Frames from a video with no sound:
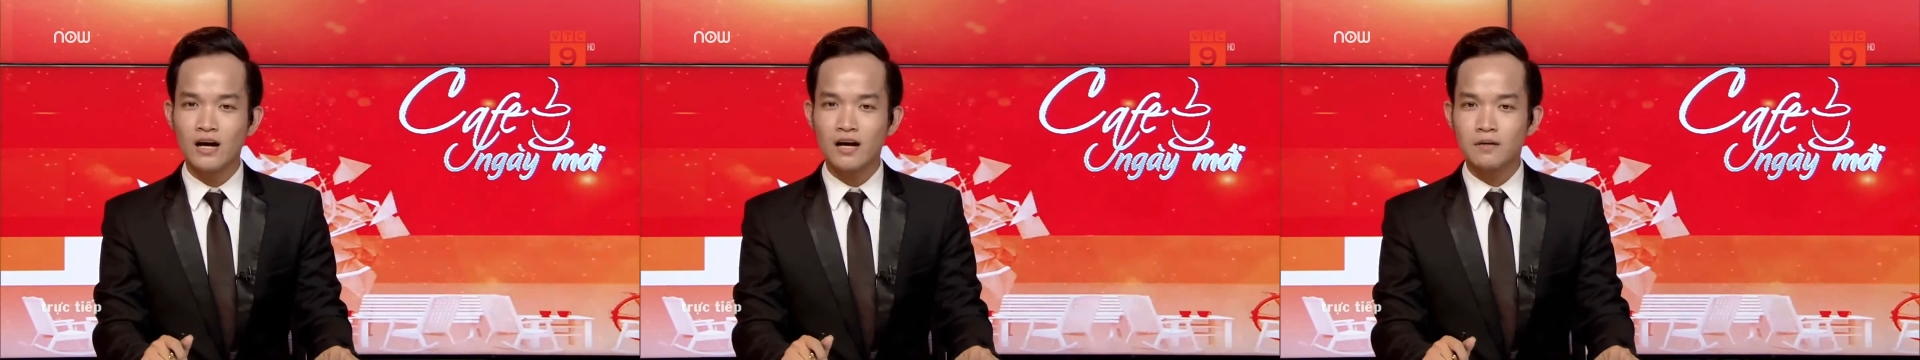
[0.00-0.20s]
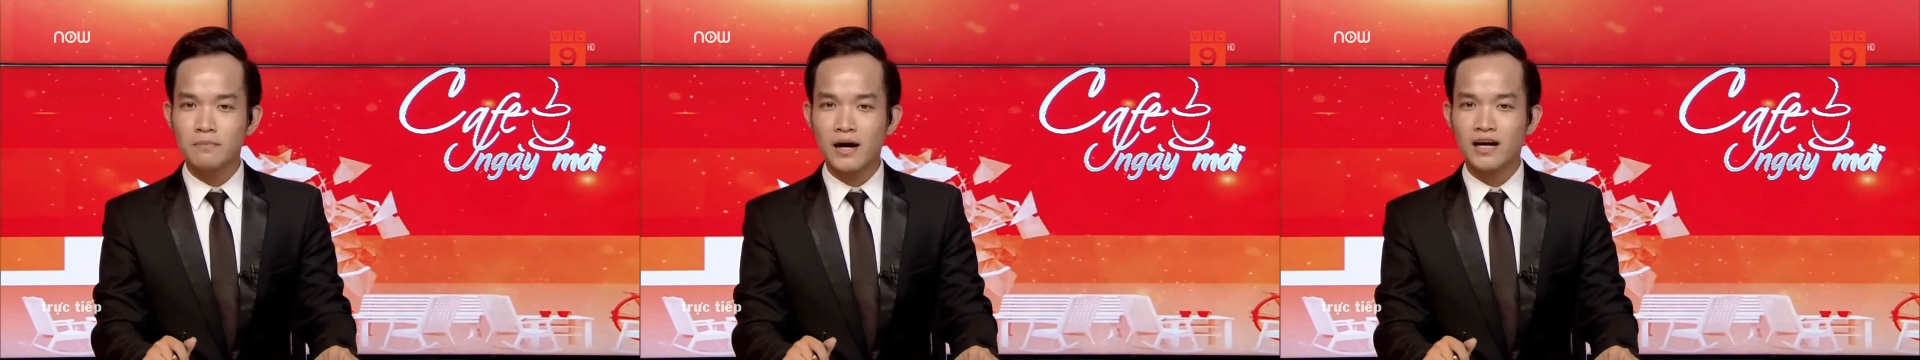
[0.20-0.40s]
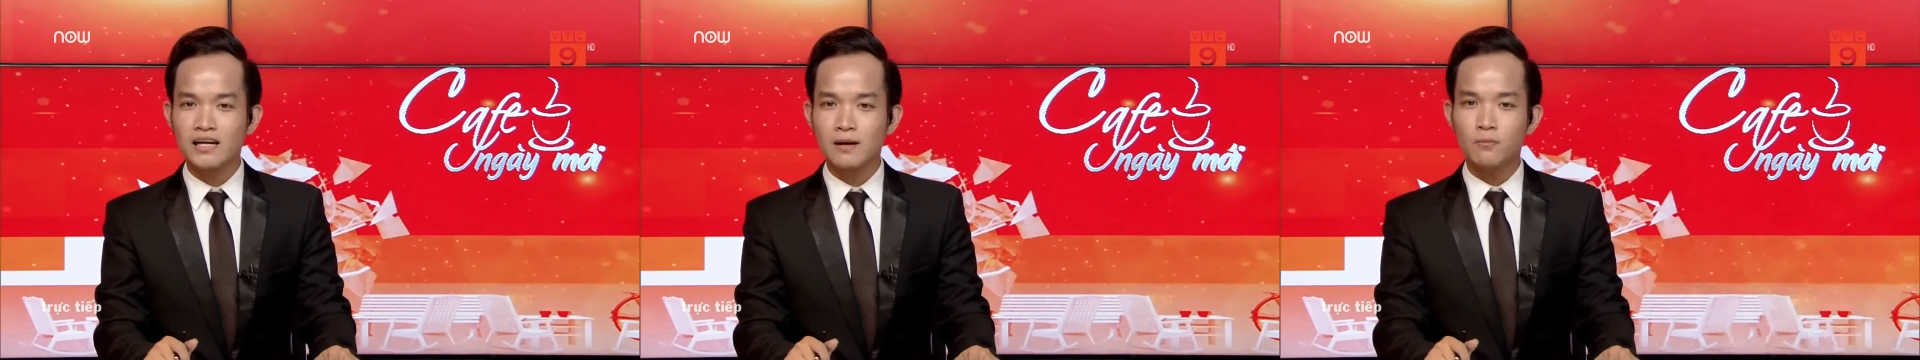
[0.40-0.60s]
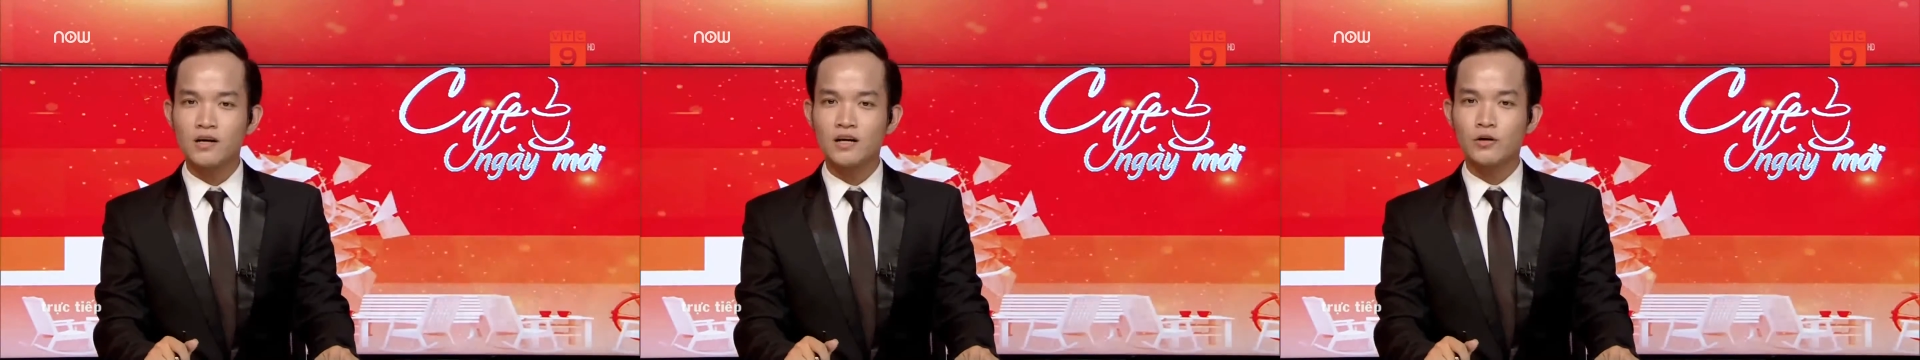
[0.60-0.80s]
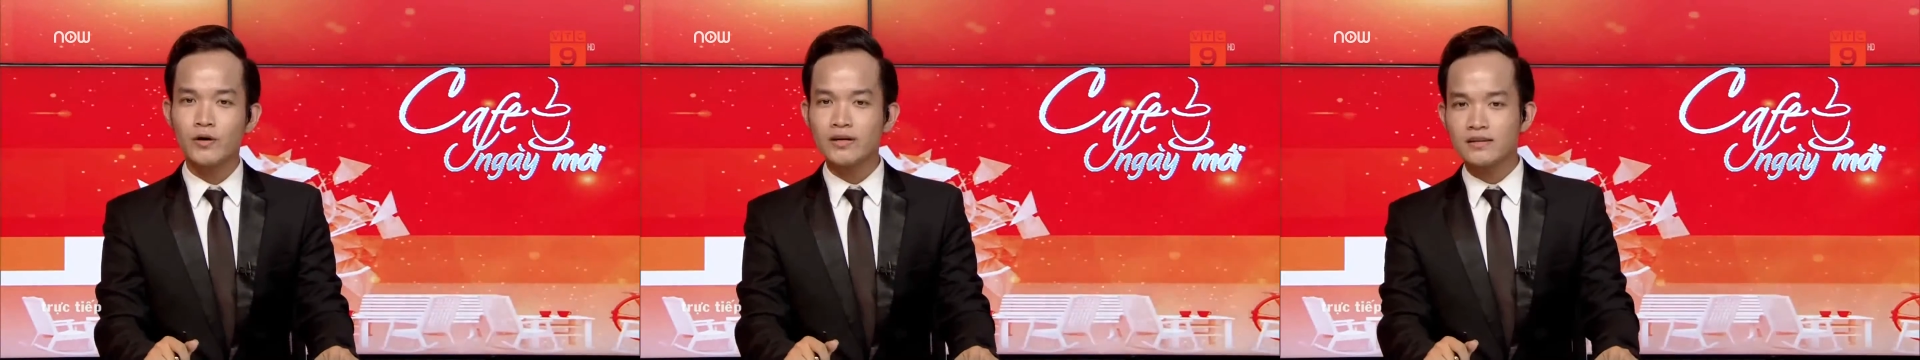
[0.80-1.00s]
bạn là một người
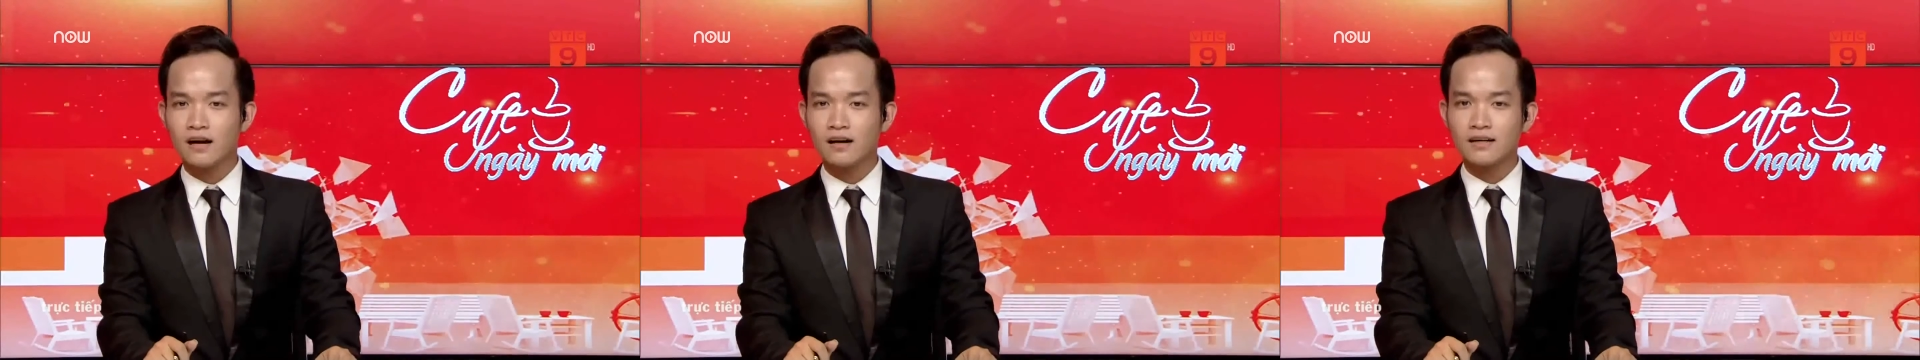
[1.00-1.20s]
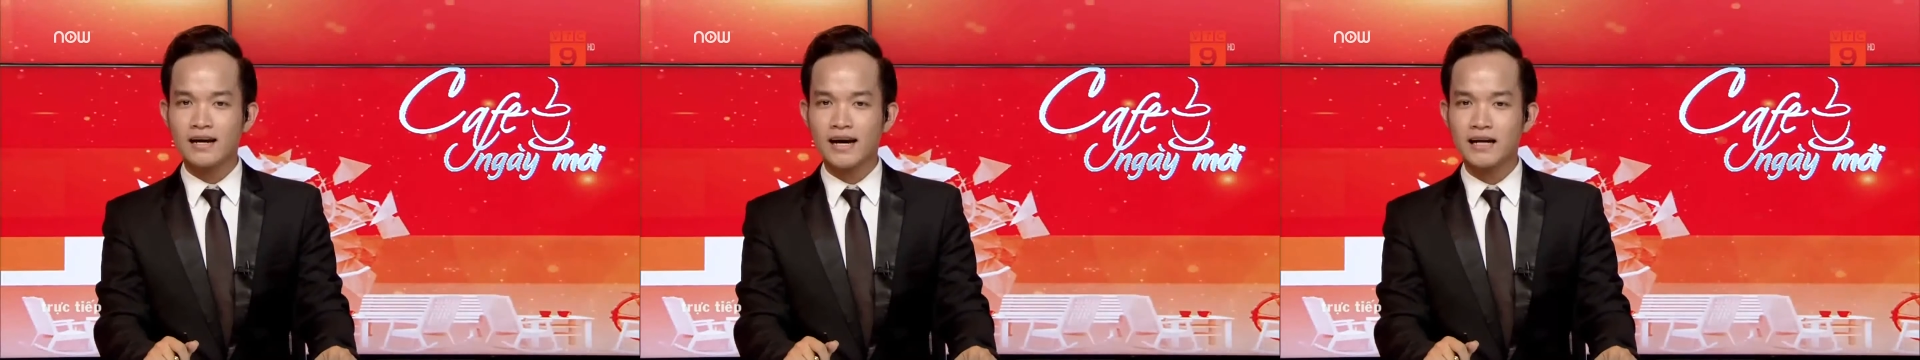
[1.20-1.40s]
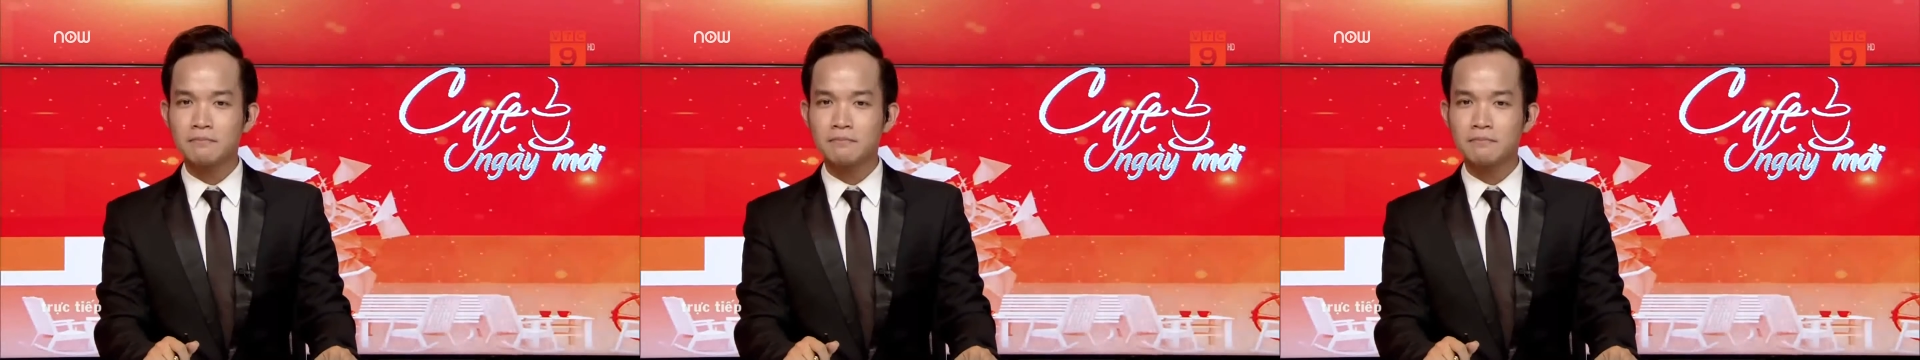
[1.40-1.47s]
khuyết tật hay